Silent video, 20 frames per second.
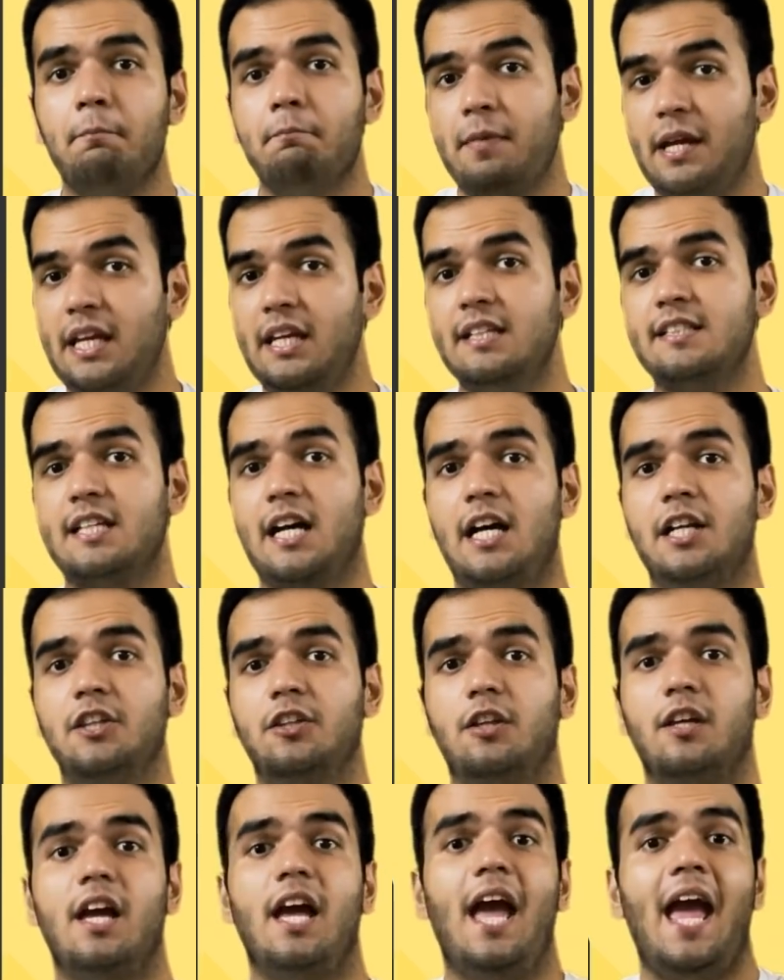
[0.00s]
मेरे
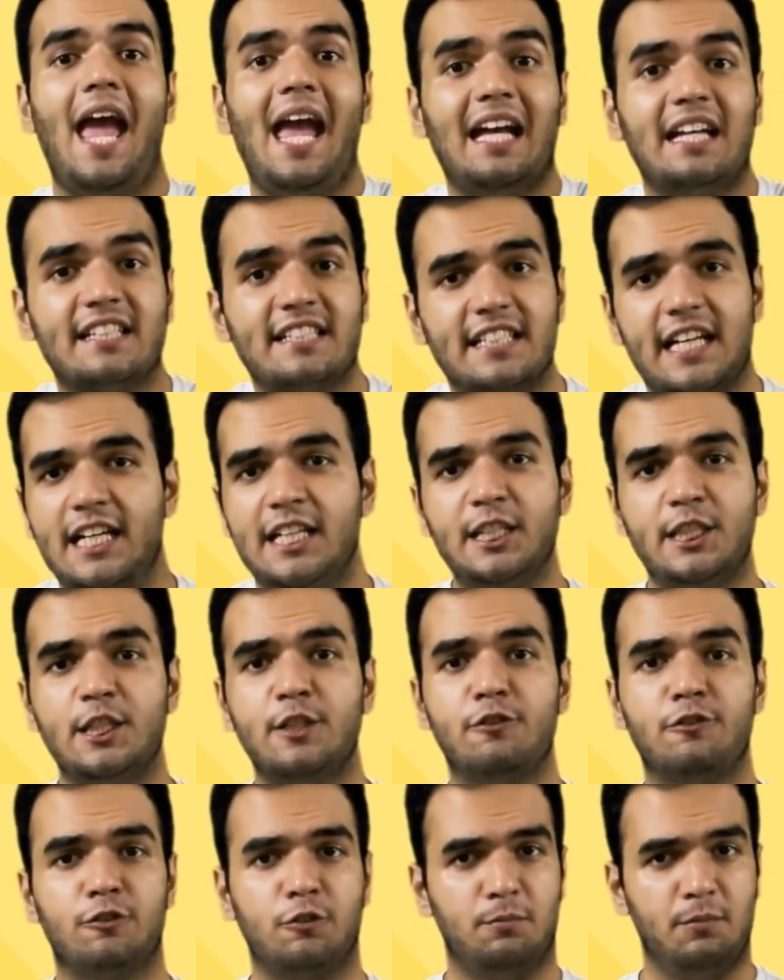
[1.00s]
साथ एक्स
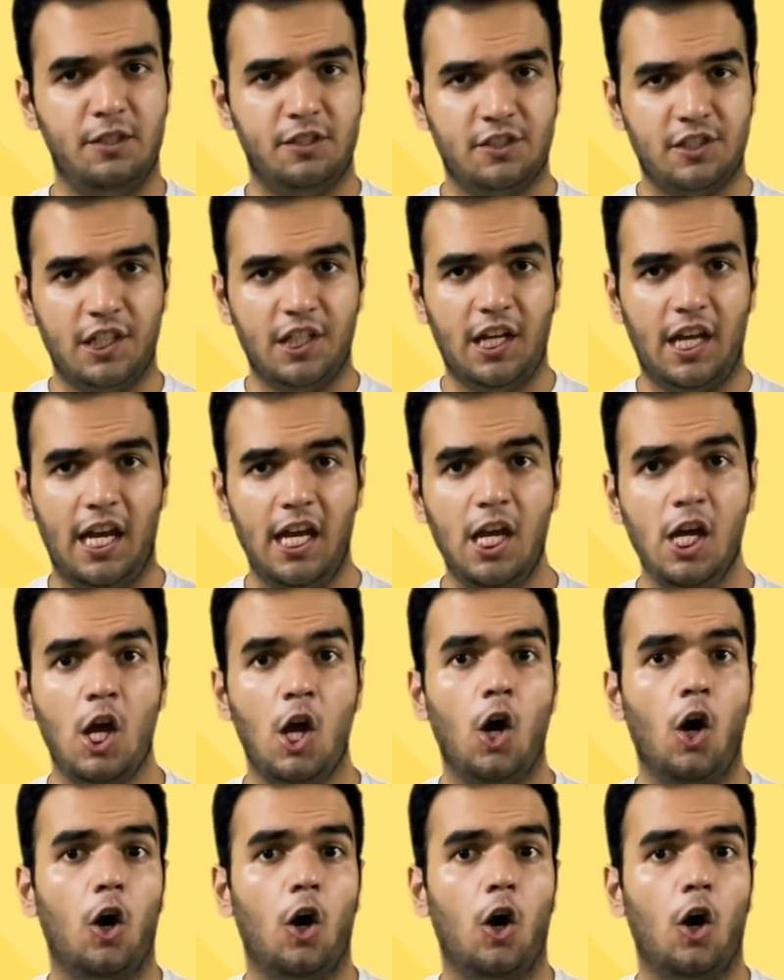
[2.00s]
साइंटिस्ट सुमित सर हैं